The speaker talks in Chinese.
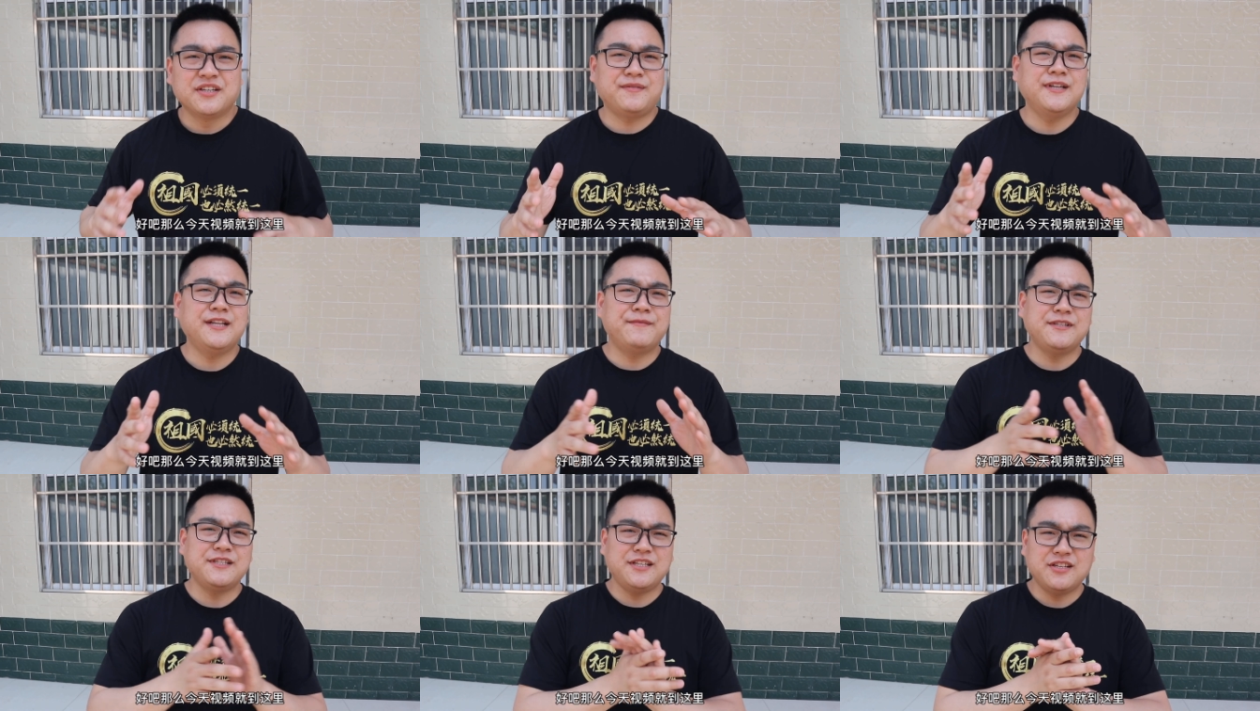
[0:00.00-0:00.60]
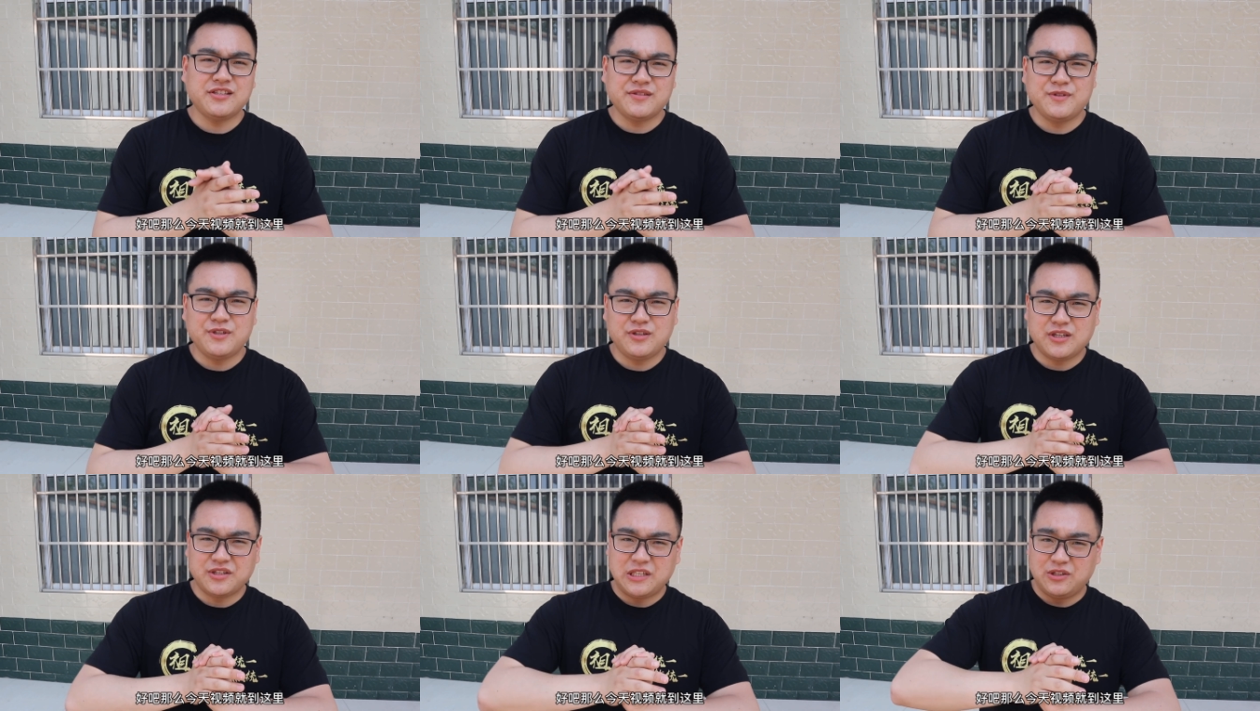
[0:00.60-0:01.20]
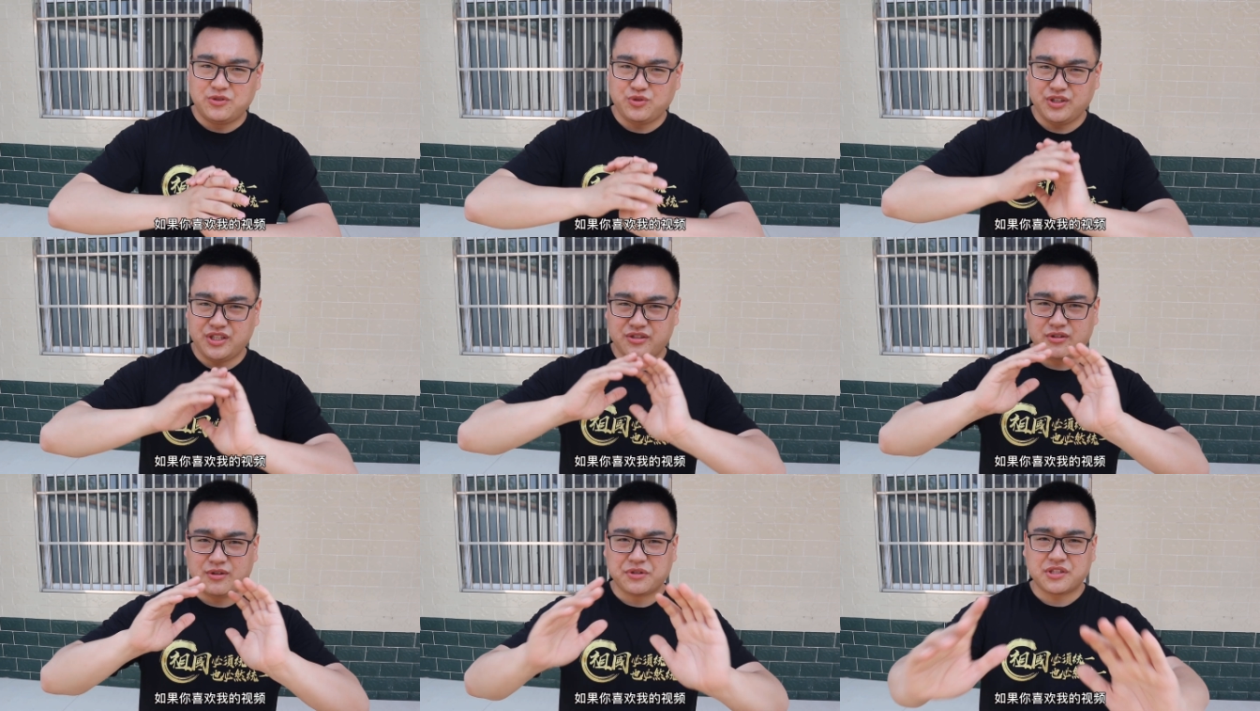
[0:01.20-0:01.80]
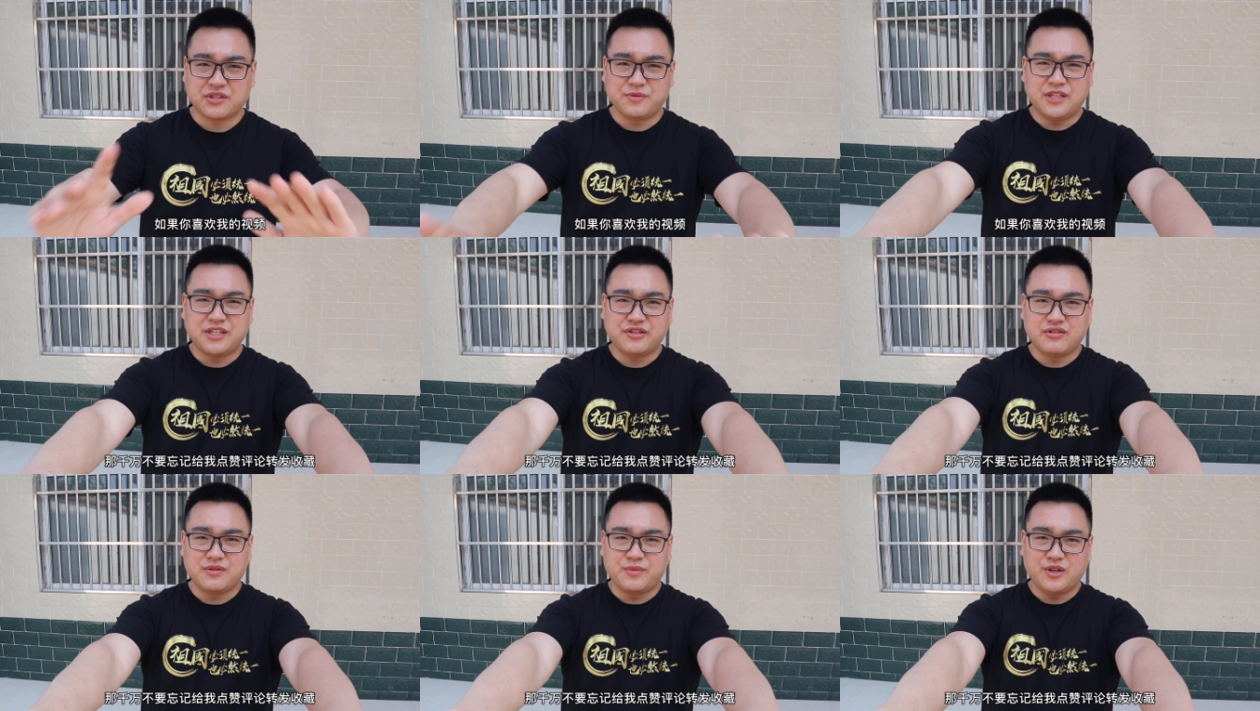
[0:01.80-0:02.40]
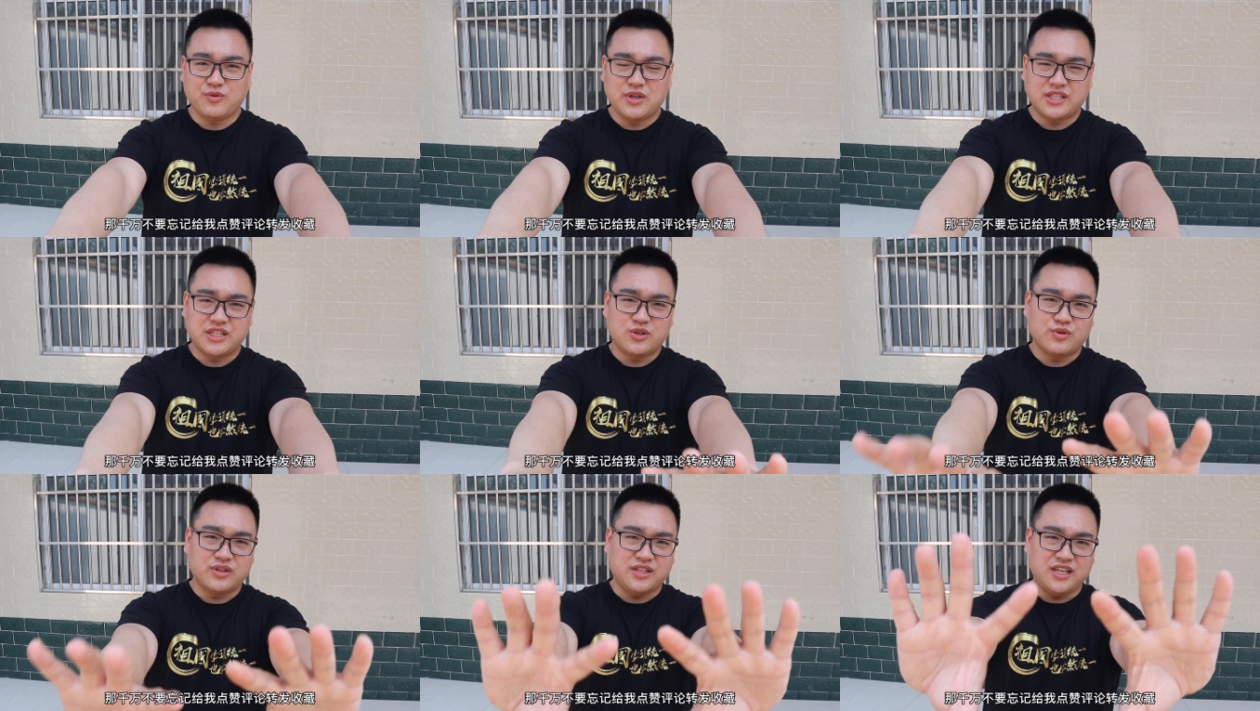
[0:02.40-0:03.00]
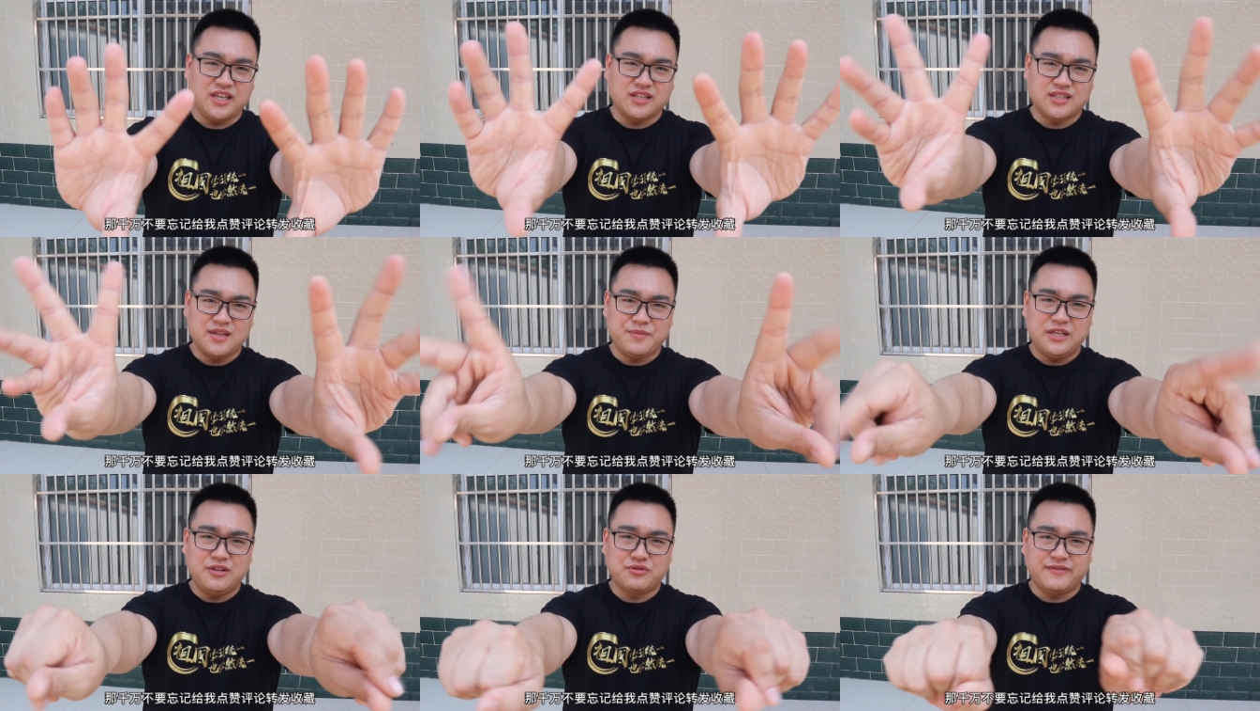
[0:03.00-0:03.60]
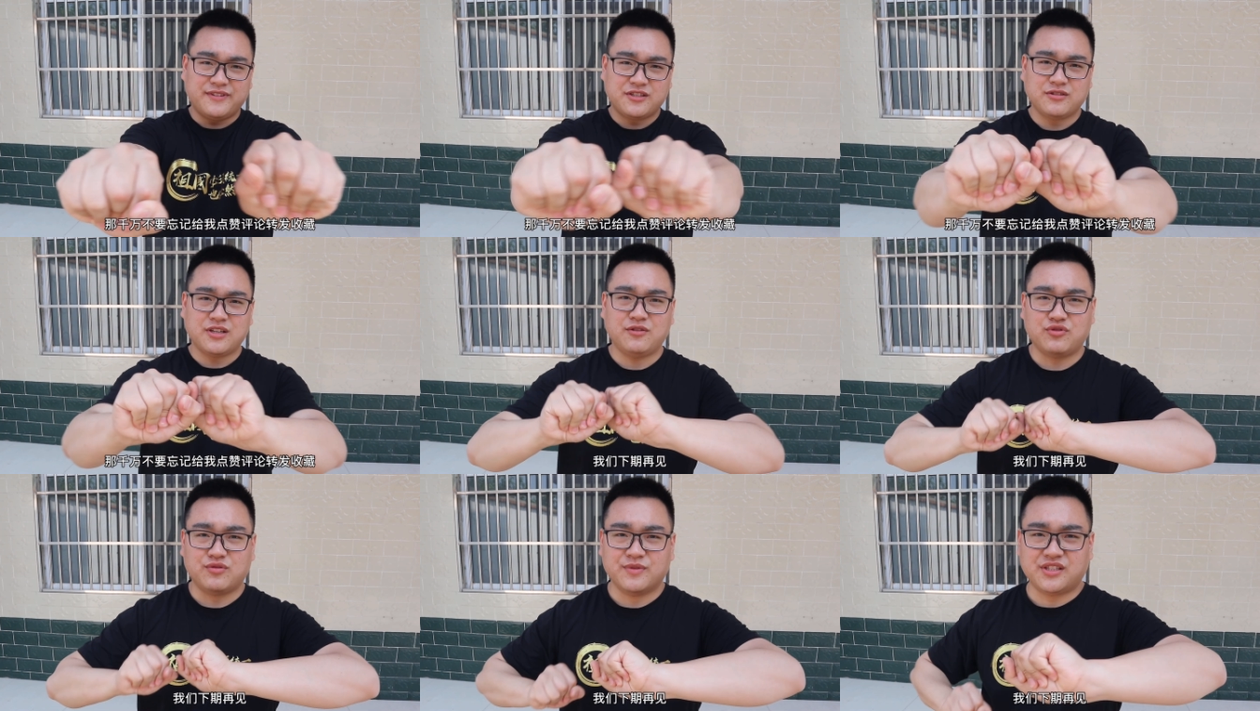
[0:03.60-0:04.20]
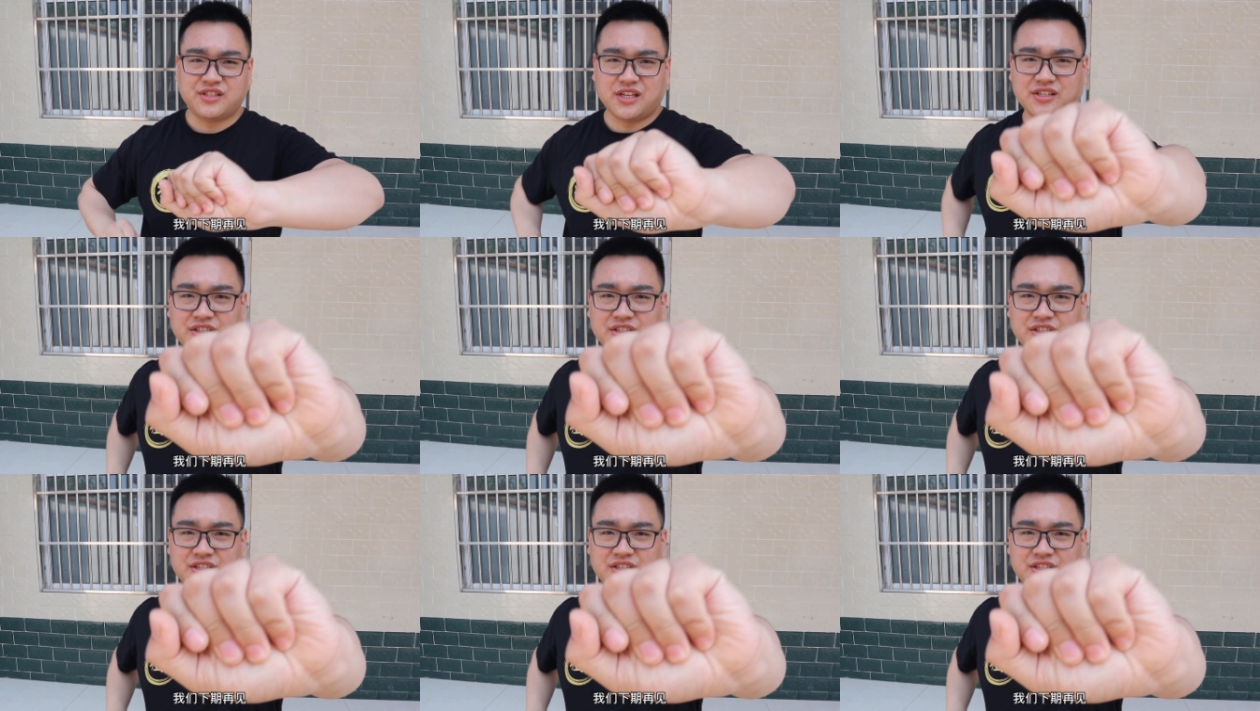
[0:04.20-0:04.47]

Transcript: 好吧，那么今天视频就到这里。如果你喜欢我的视频呢，千万不要忘记给我点赞、评论、转发、收藏。我们下